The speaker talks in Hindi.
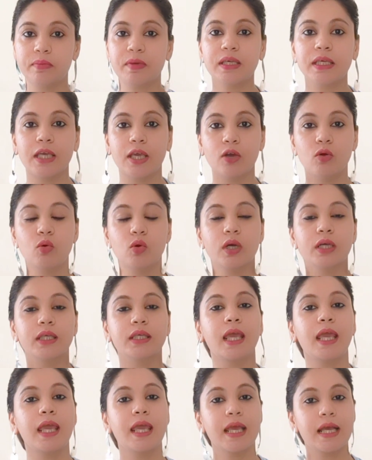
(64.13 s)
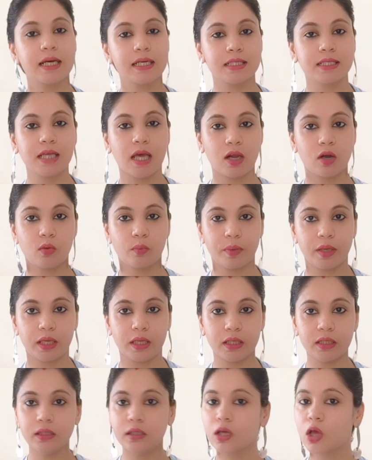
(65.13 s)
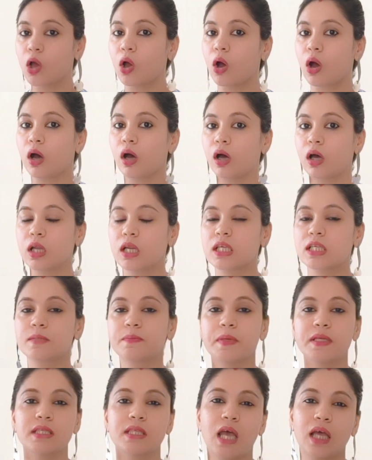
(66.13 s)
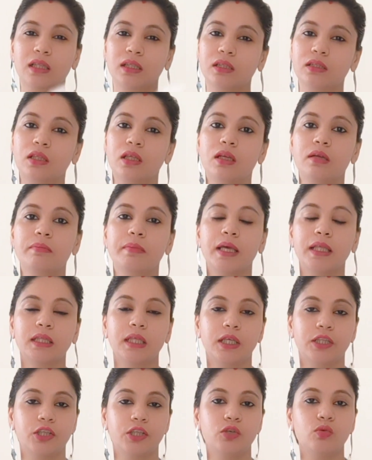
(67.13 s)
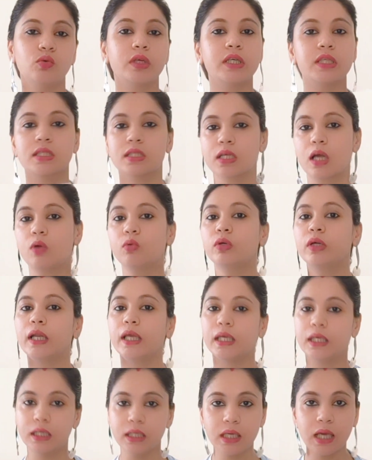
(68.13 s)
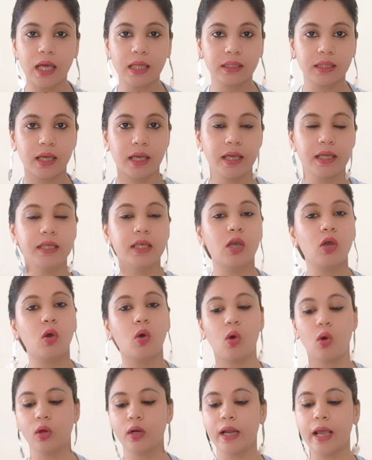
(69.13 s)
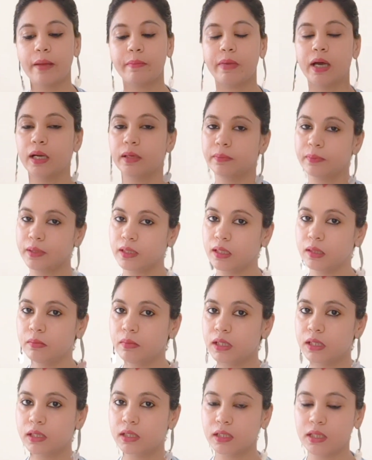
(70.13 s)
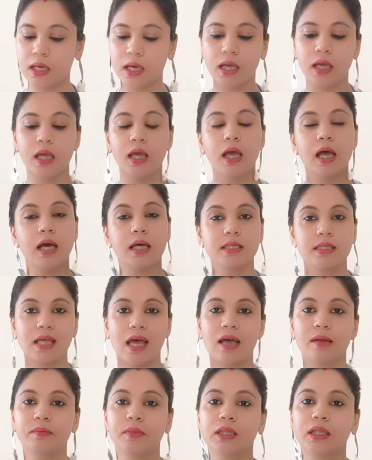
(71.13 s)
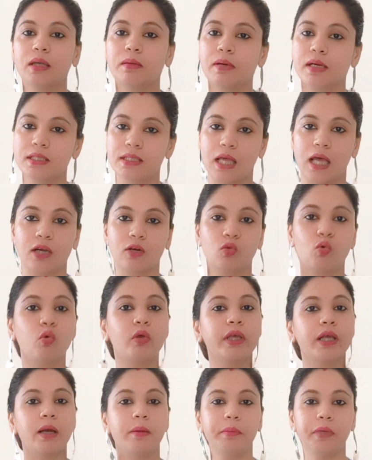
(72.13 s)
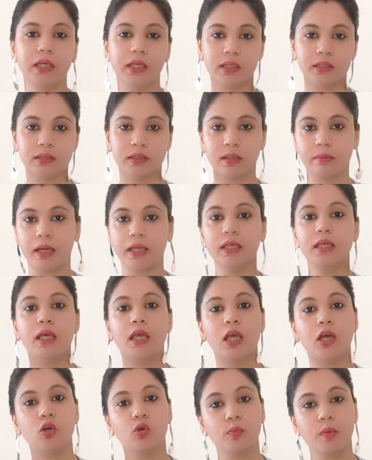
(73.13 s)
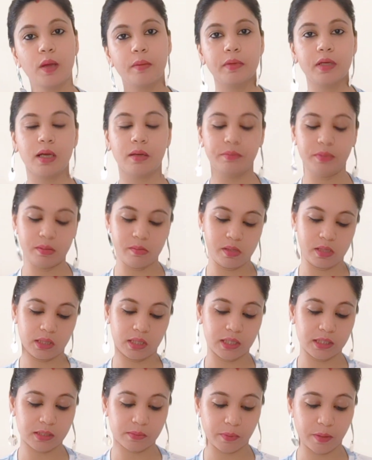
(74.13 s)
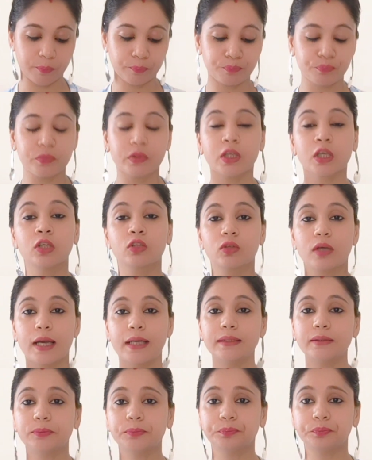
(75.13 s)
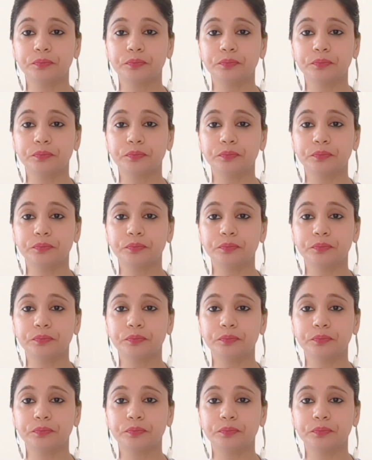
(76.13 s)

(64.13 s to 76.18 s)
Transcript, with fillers: में ये हो गई है एक हज़ार रुपये की और इस पर ज़्यादातर मैं देखती हूँ कि डिस्काउंट नहीं आता है ये ऑन एम ही मिलती है हज़ार मतलब हज़ार कोई कम नहीं करता भाई एक रुपया भी कम नहीं मिलता इस पर तो गाइज